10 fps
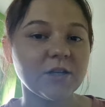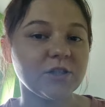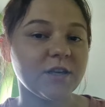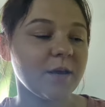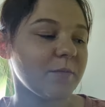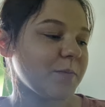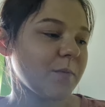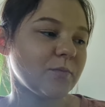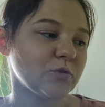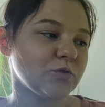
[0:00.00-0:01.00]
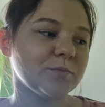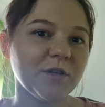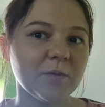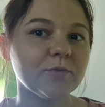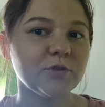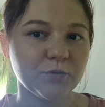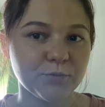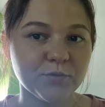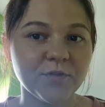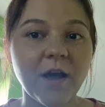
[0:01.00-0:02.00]
że jemy po prostu mniej
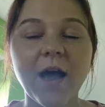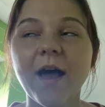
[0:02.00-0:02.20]
posiłków.